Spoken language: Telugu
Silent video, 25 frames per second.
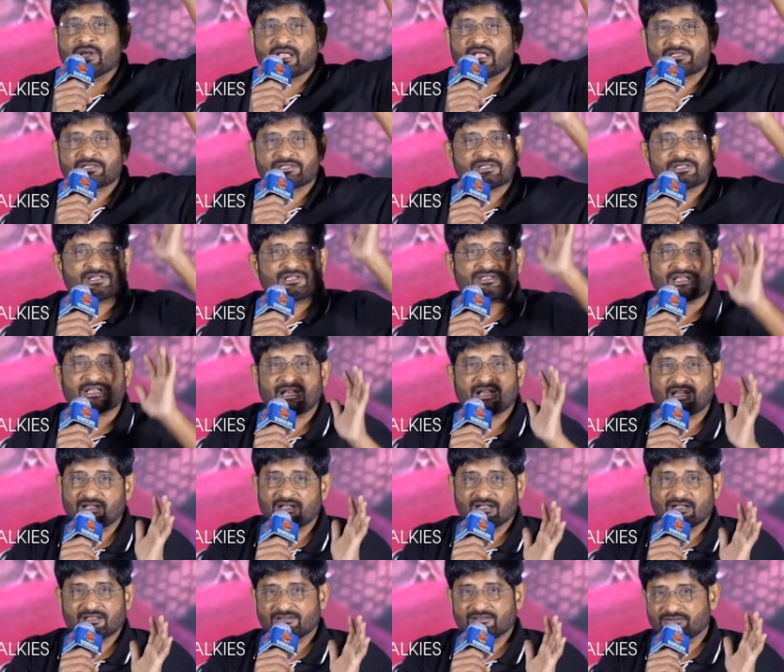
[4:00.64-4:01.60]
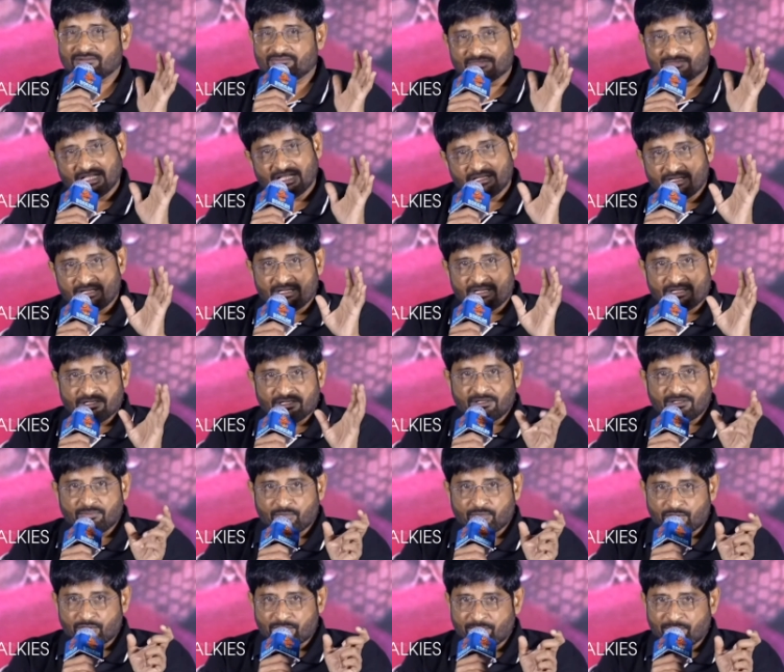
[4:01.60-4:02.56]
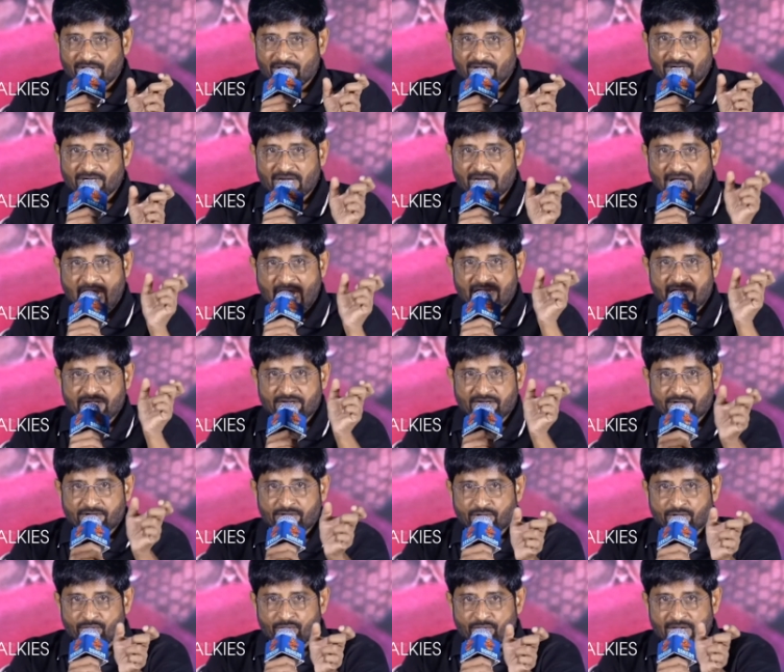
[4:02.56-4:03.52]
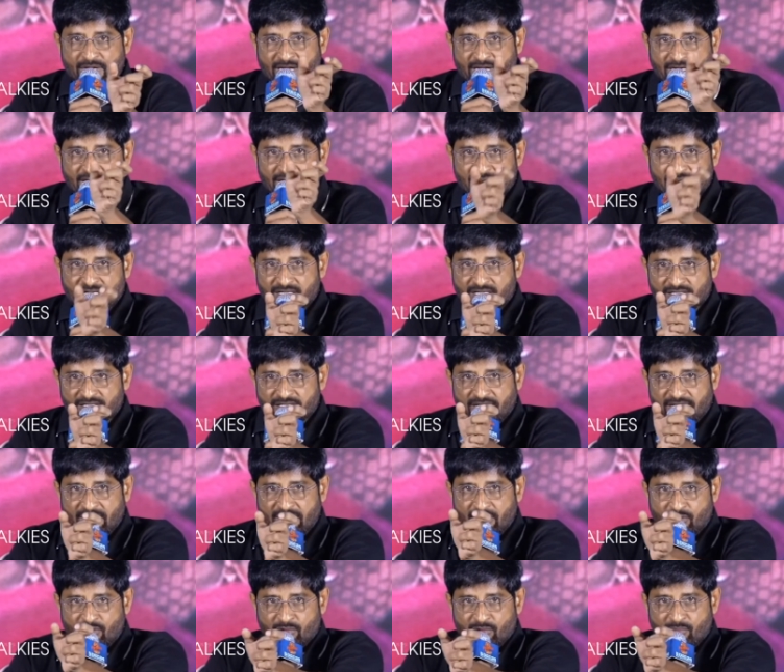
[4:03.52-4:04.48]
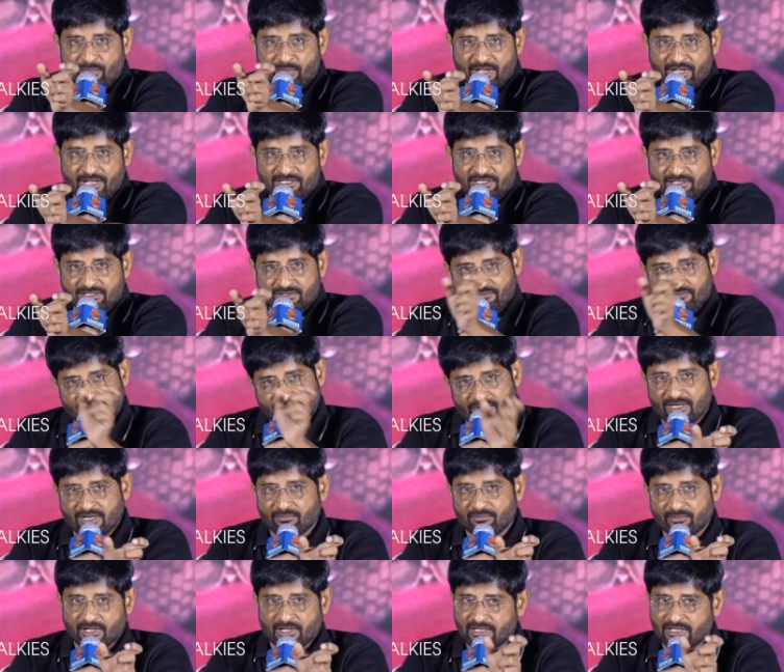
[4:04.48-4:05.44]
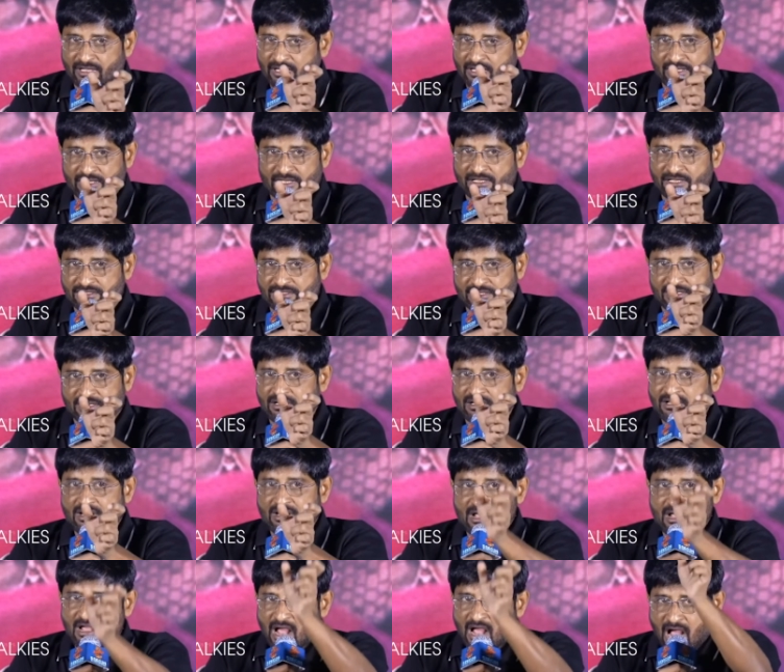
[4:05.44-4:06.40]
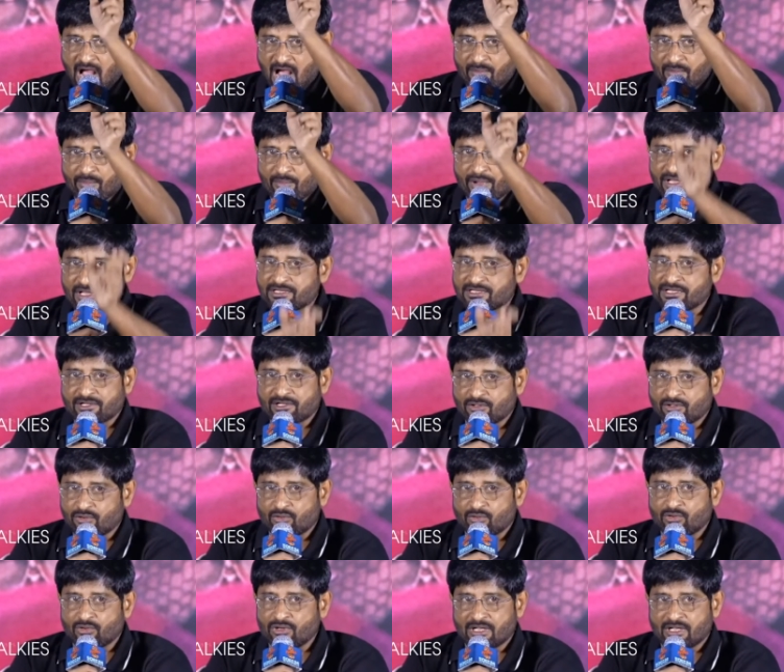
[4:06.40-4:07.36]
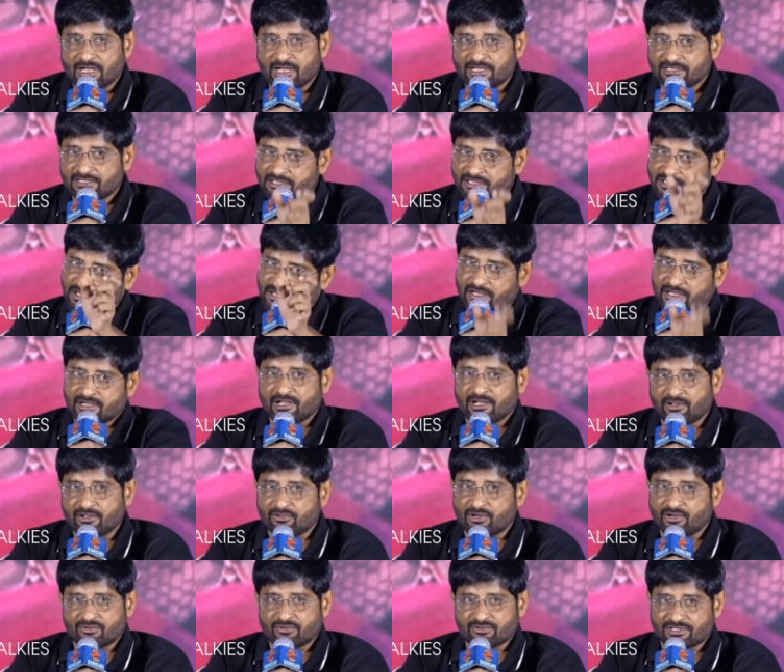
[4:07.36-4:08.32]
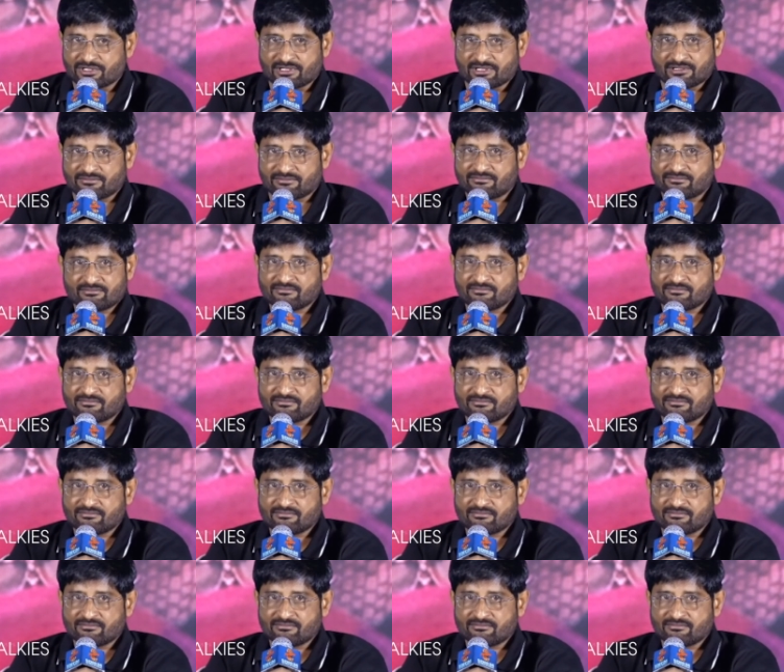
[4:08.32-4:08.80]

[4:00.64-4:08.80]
బ్లాస్ట్ చేసి అలా కాదు ఇది పుష్ప అంటే యాటిట్యూడ్ అండ్ డైలాగ్ బేస్డ్ ఫిలిం ఏదైనా సరే ఆ బేసిక్ రూల్కి అయితే స్టిక్ అయి ఉన్నాం సార్